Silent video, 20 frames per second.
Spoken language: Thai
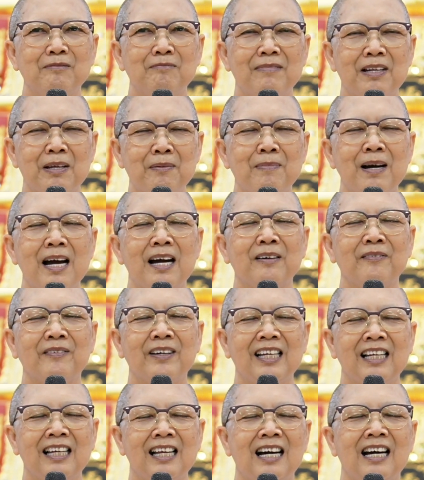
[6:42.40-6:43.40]
ในบาง
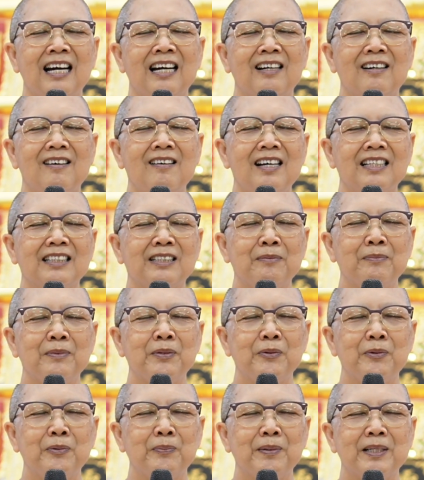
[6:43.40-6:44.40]
เวลาก็อาจจะ
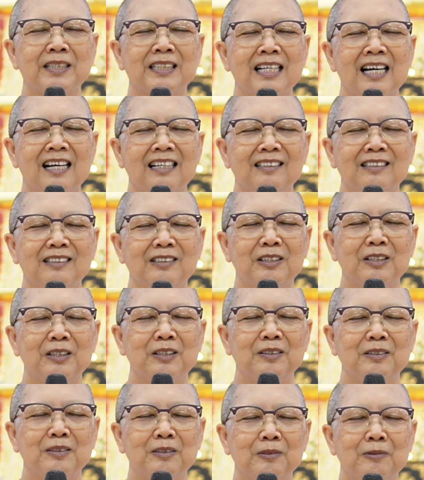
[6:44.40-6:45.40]
มีอุปสรรค
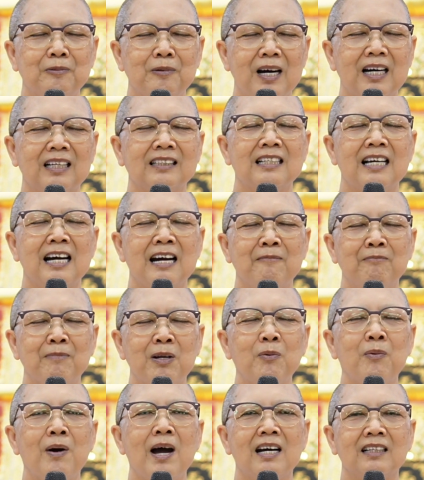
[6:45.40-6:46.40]
ขวากหนาม
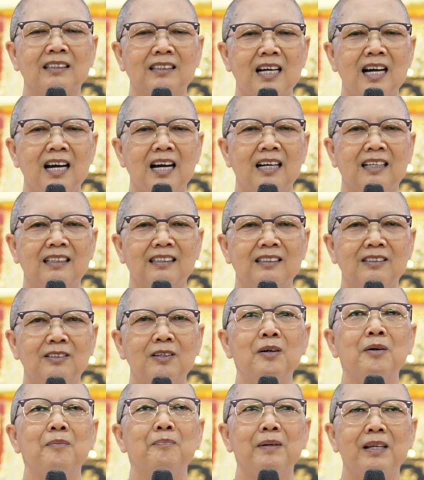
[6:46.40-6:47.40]
ระหว่างทาง
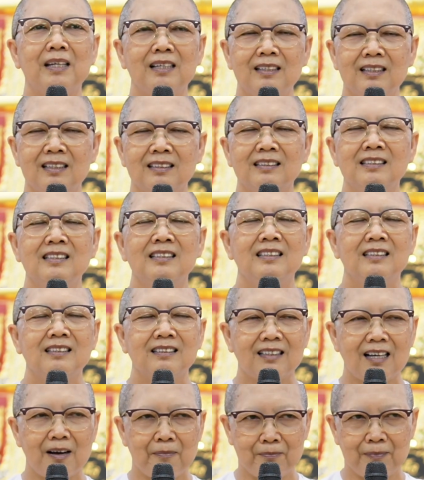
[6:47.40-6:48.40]
ก็เป็นเรื่อง
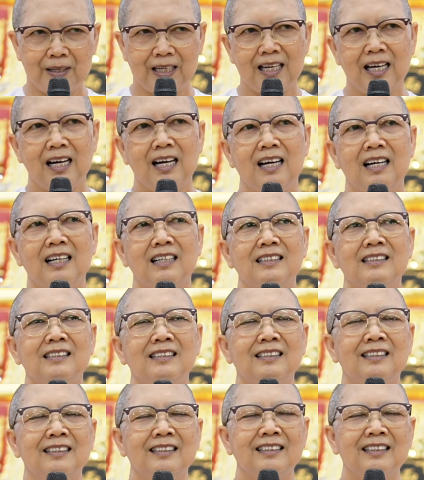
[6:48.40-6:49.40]
ธรรมดา
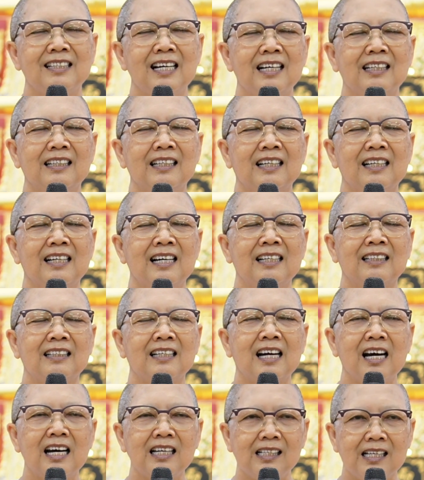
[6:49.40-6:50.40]
ยากแก่การ
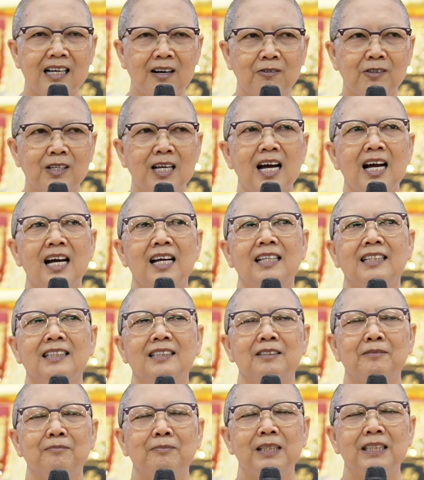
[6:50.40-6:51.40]
คาดเดาได้
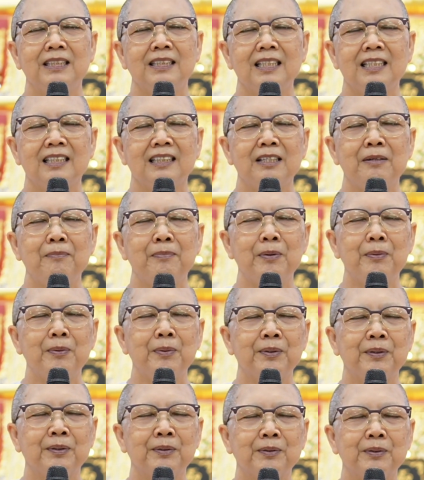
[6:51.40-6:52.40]
เป็นสิ่งที่พระอ
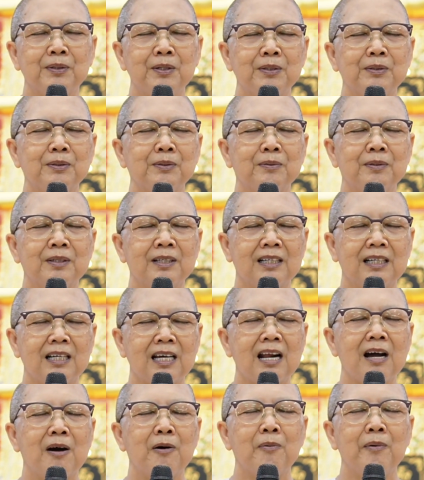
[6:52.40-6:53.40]
งค์ก็ทรงก
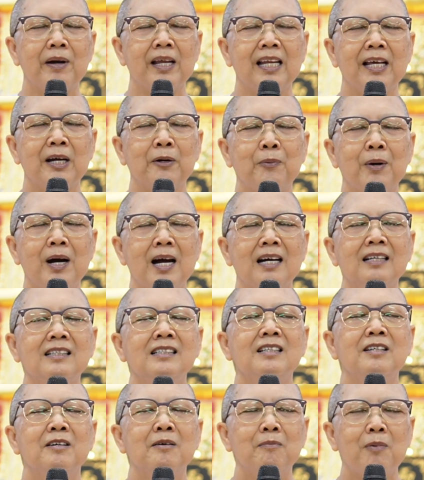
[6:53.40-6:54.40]
ล่าวไว้แล้วว่า
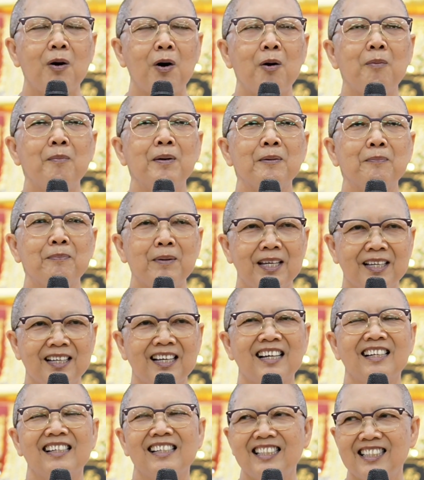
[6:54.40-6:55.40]
เพราะมันเป็น
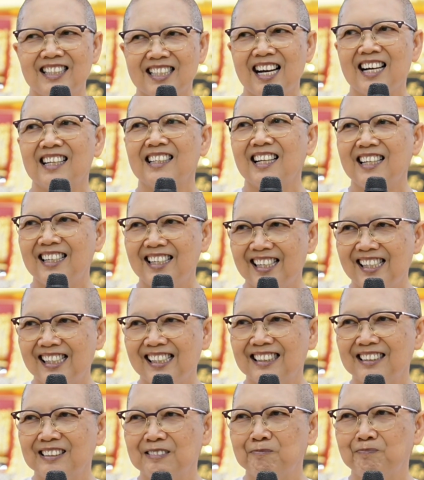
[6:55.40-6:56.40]
อนิจจังนั่นเอ
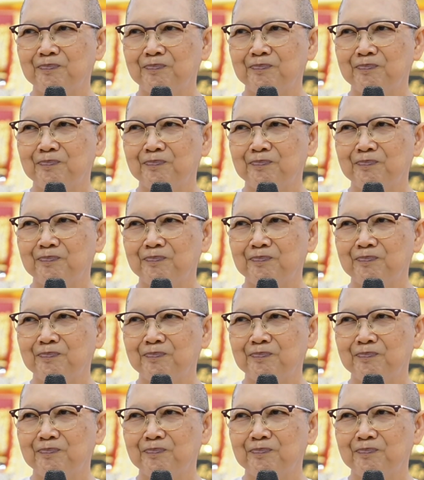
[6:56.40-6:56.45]
ง